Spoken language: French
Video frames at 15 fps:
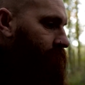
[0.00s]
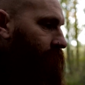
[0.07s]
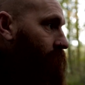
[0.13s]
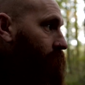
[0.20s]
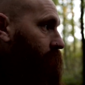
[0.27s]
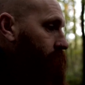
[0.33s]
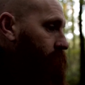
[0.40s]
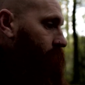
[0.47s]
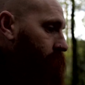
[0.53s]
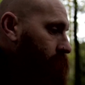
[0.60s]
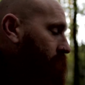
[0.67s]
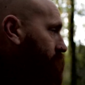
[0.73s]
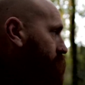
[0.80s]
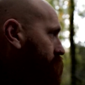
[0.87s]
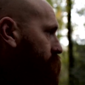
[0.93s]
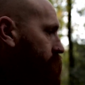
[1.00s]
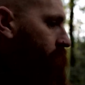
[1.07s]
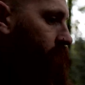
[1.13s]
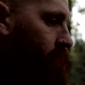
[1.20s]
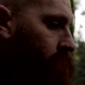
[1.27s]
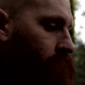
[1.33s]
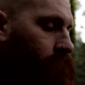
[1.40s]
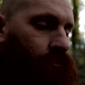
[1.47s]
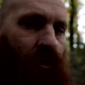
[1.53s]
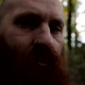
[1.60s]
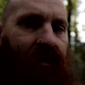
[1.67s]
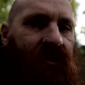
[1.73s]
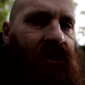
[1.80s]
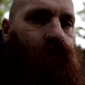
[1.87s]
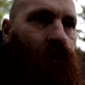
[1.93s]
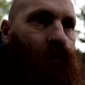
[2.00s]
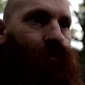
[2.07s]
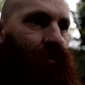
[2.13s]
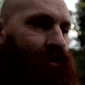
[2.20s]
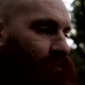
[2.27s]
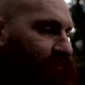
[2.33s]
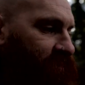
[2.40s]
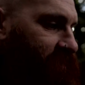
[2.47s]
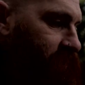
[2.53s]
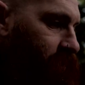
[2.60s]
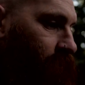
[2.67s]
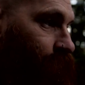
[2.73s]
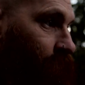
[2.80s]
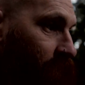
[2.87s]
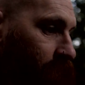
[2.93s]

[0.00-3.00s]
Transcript: et euh, tous les bâtiments pour les officiers